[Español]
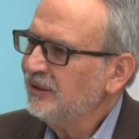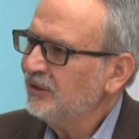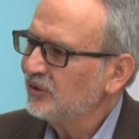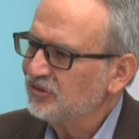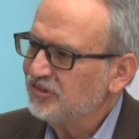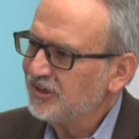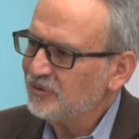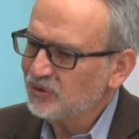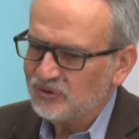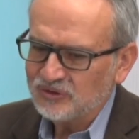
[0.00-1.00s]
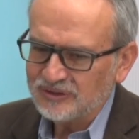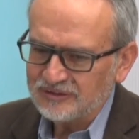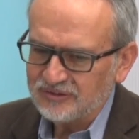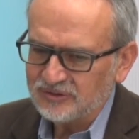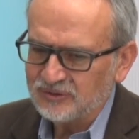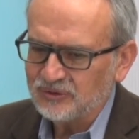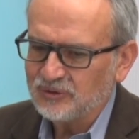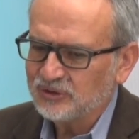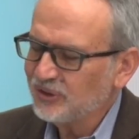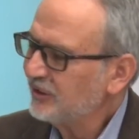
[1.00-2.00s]
onceavo Congreso
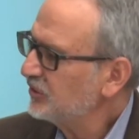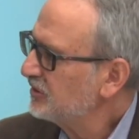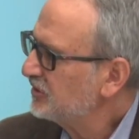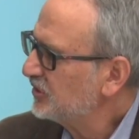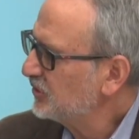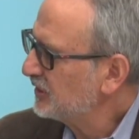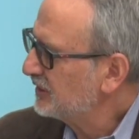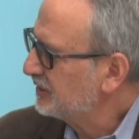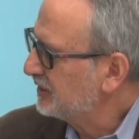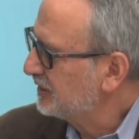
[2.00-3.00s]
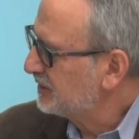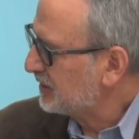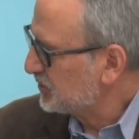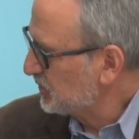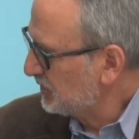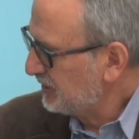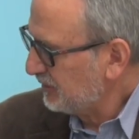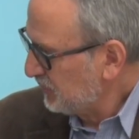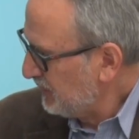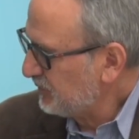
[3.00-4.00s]
Ecuatoriano de Historia que se desarrolló en
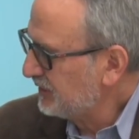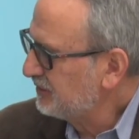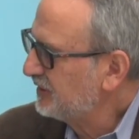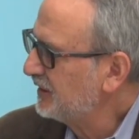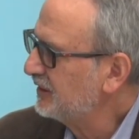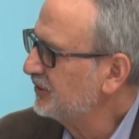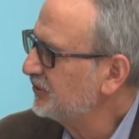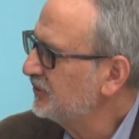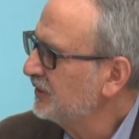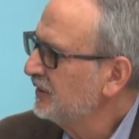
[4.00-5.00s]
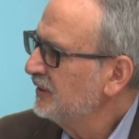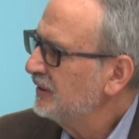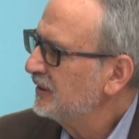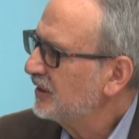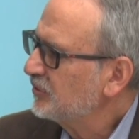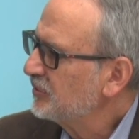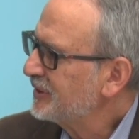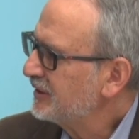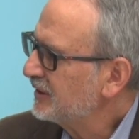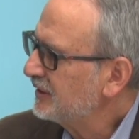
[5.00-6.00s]
septiembre de este año en la
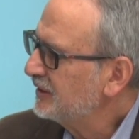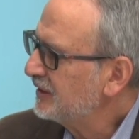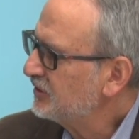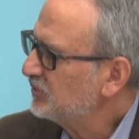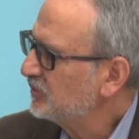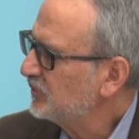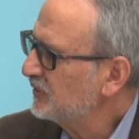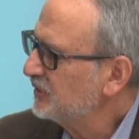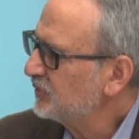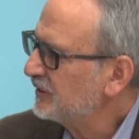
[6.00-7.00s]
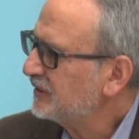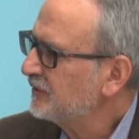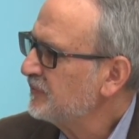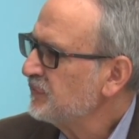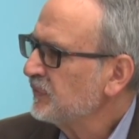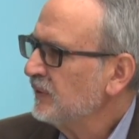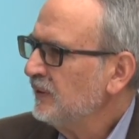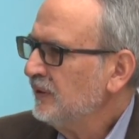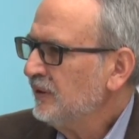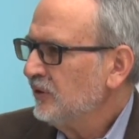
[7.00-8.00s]
Universidad Andina Simón Bolívar.
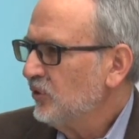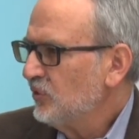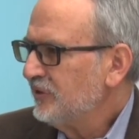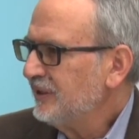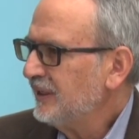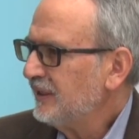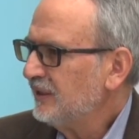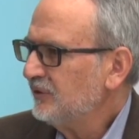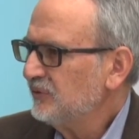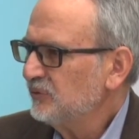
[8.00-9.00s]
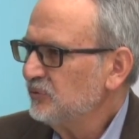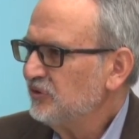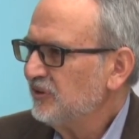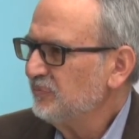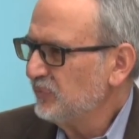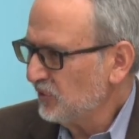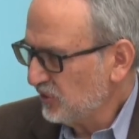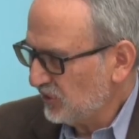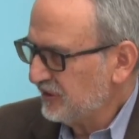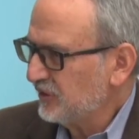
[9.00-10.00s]
Coordinado un simposio
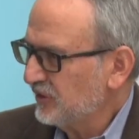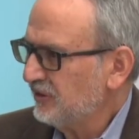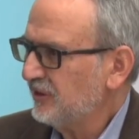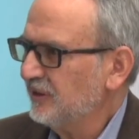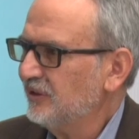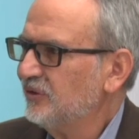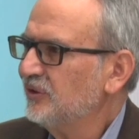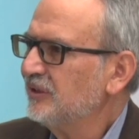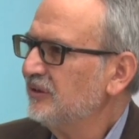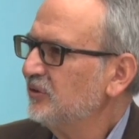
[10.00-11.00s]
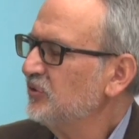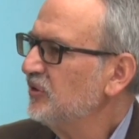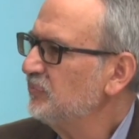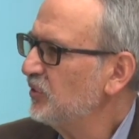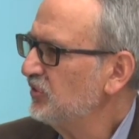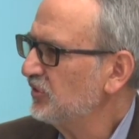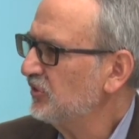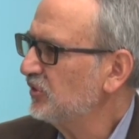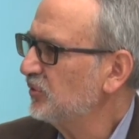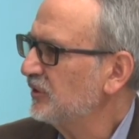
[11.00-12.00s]
dentro de ese congreso, un simposio
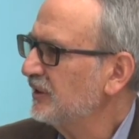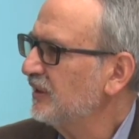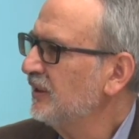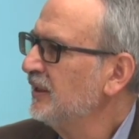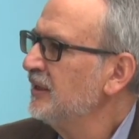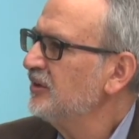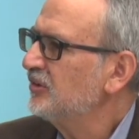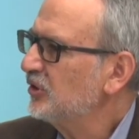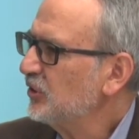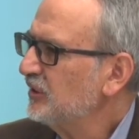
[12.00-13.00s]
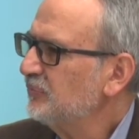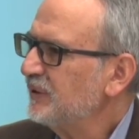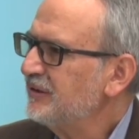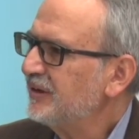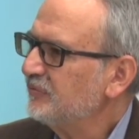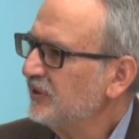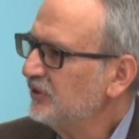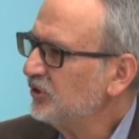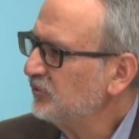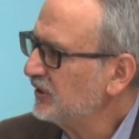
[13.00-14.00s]
sobre historia del
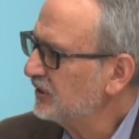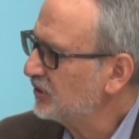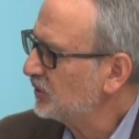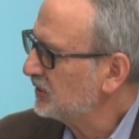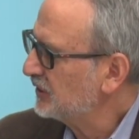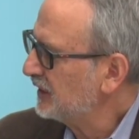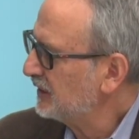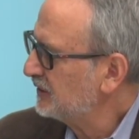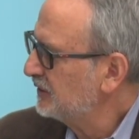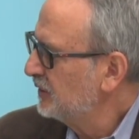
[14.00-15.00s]
pensamiento médico ecuatoriano,